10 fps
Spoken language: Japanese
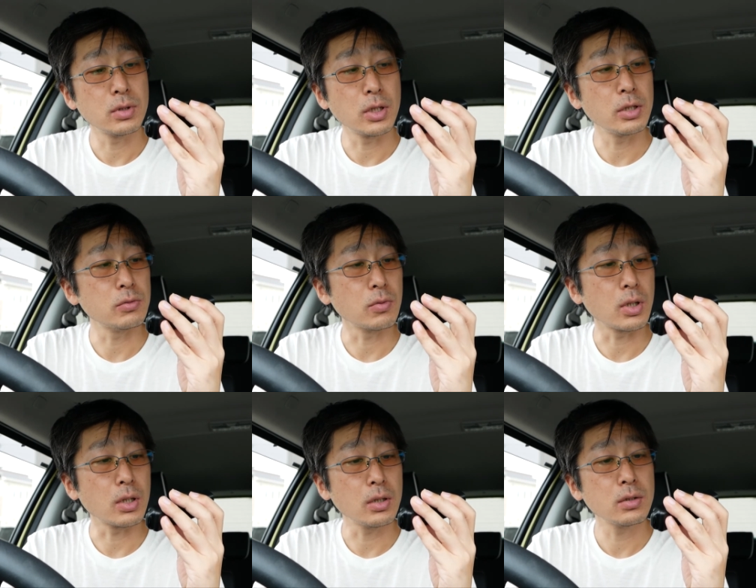できるの
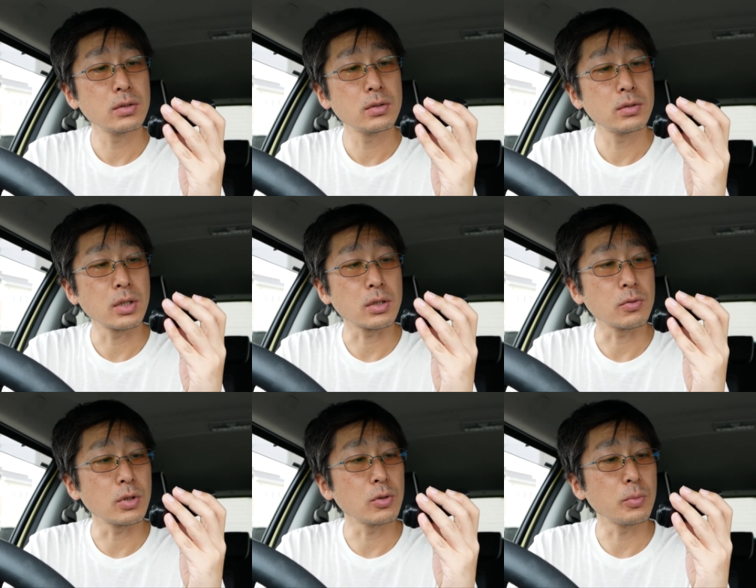かななんか
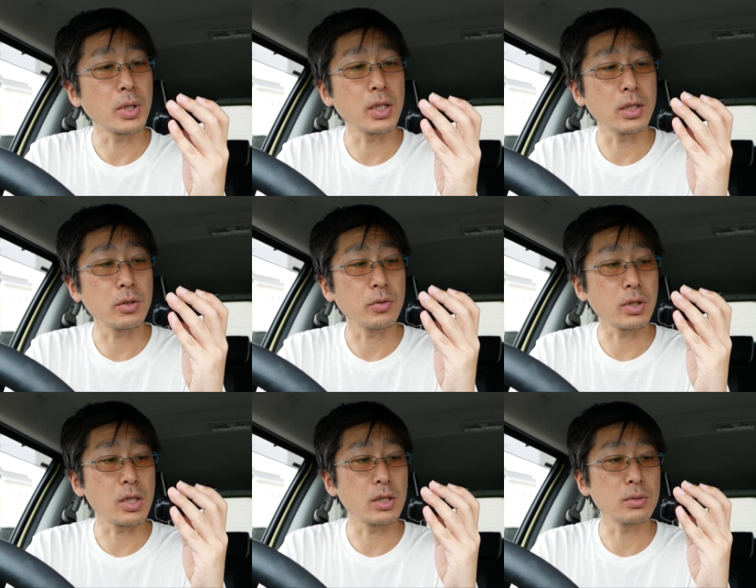そんなことも書いてあったよう
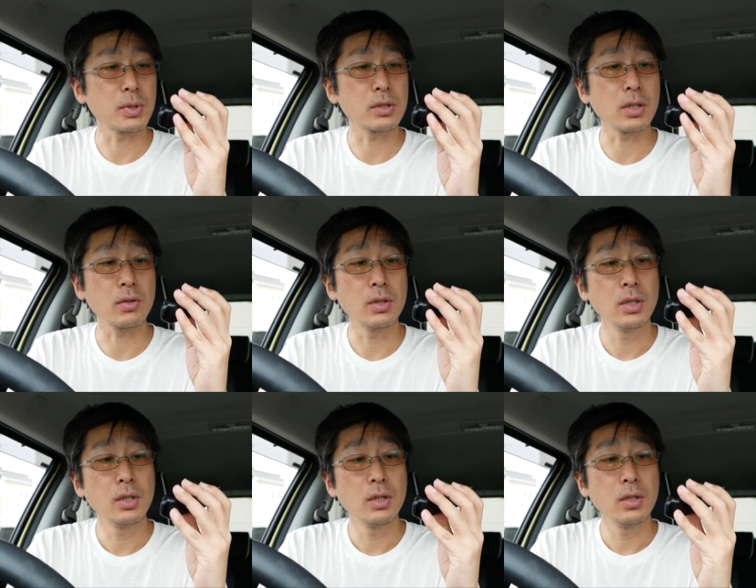な気がしますけど、
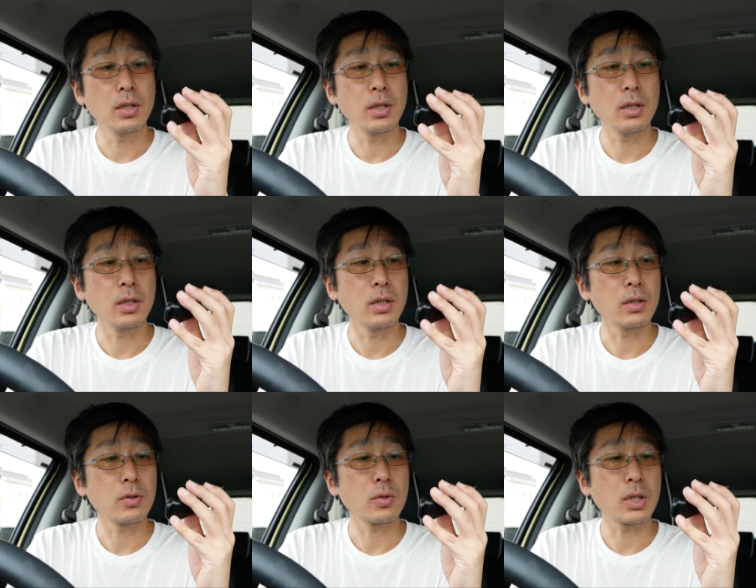
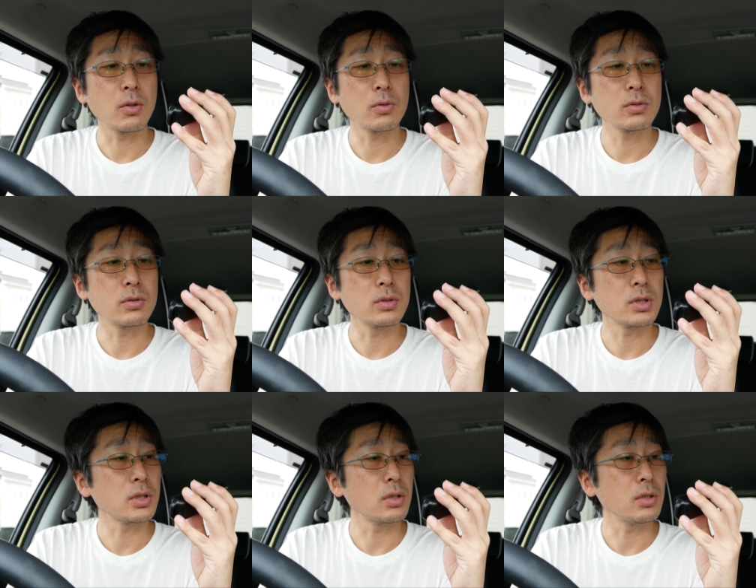えー、とかロック
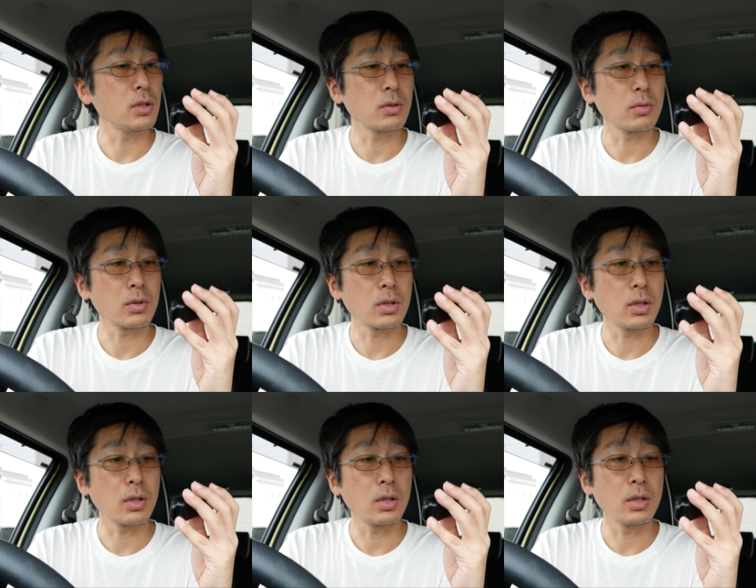したりだと
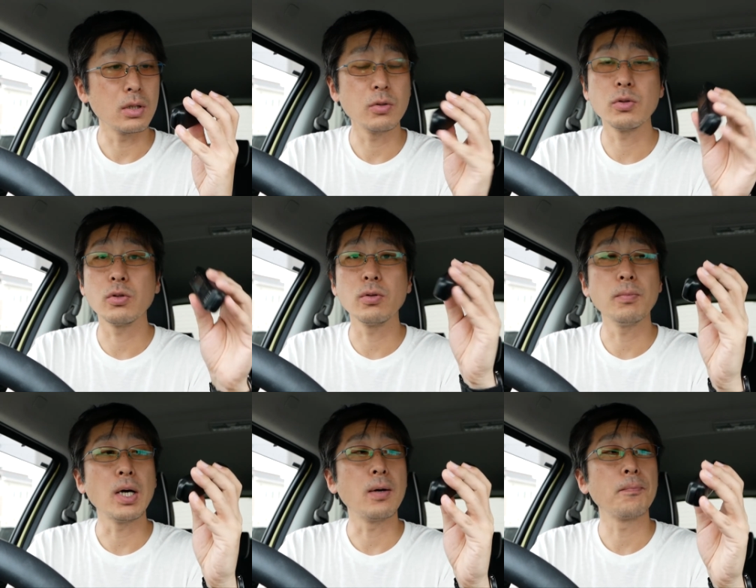かいろいろ
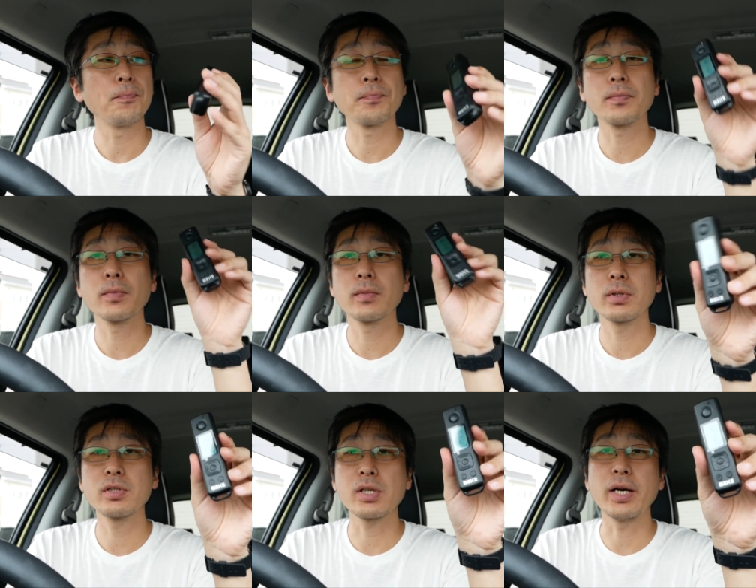まあ
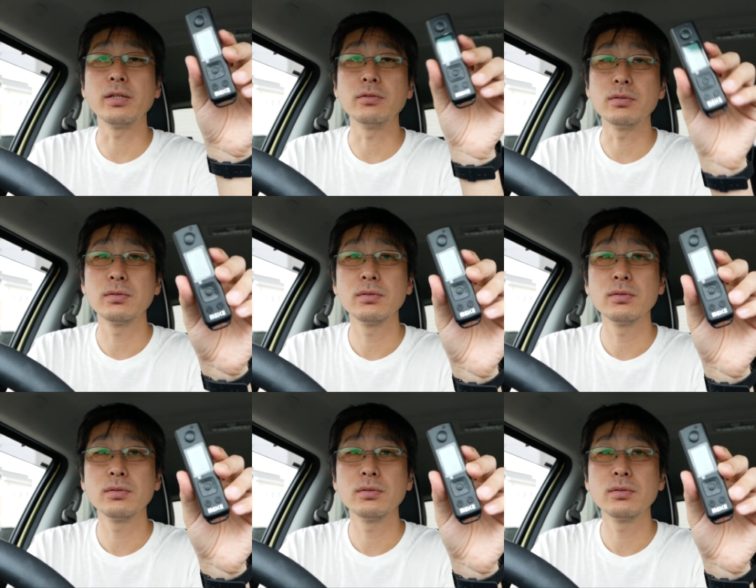使える、